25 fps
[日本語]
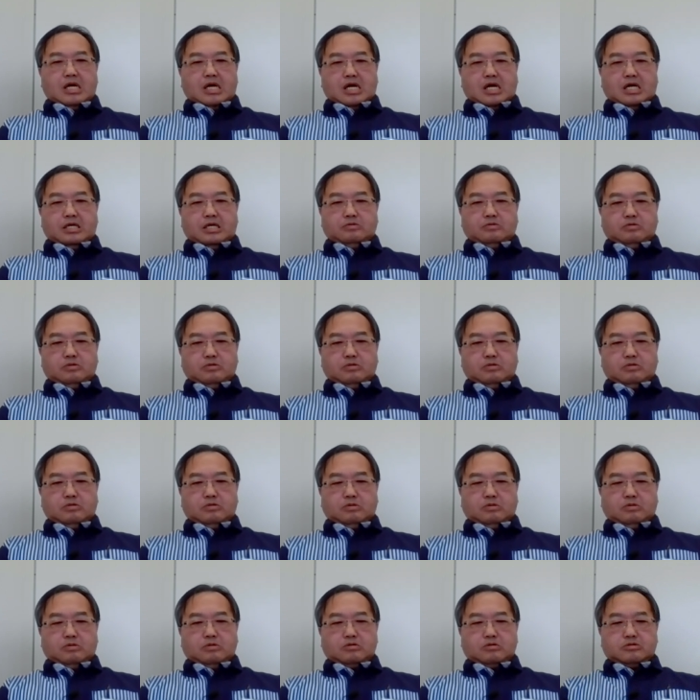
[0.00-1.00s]
あ
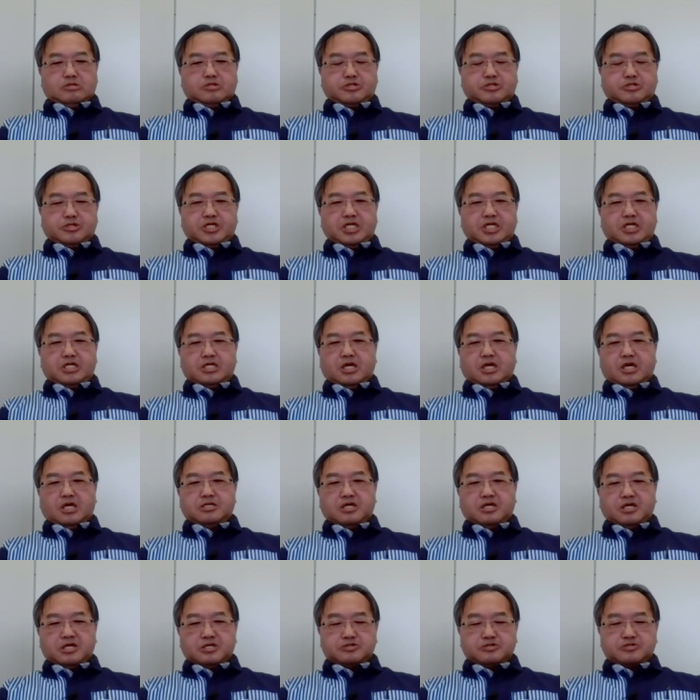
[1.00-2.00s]
の
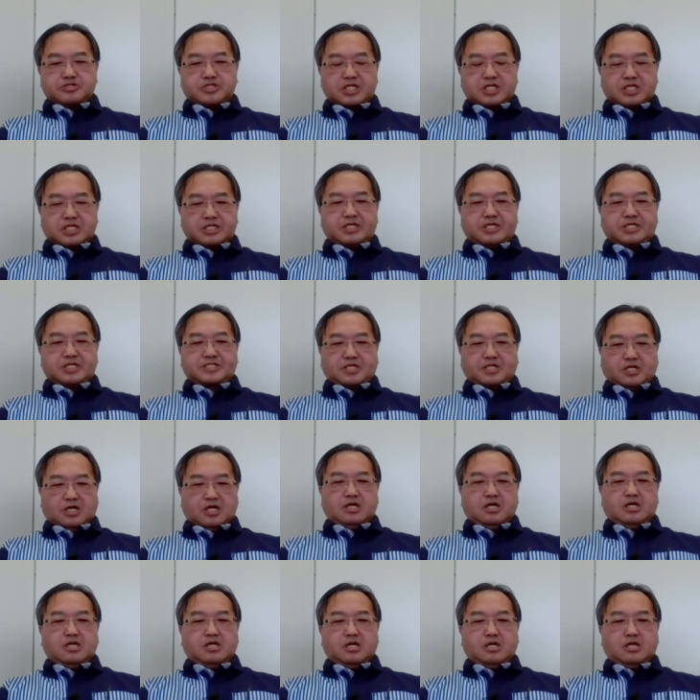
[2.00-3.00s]
クリーンエネルギーです
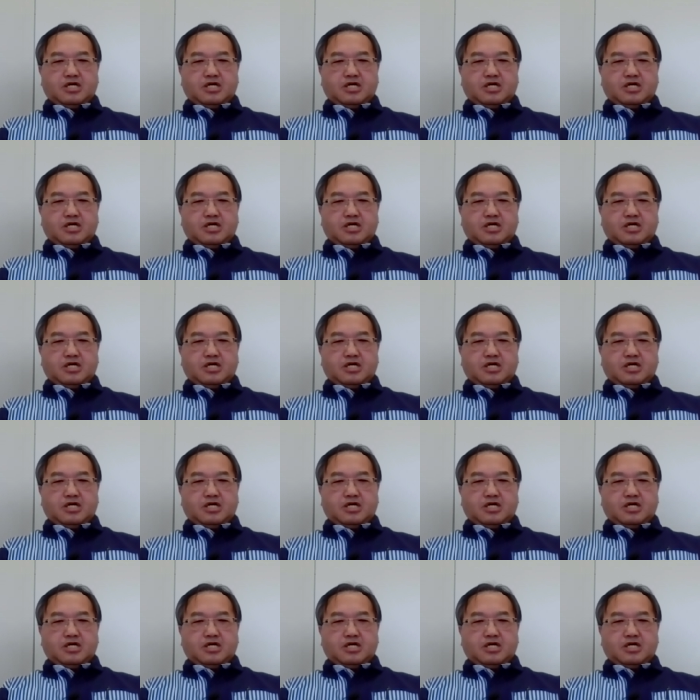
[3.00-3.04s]
か、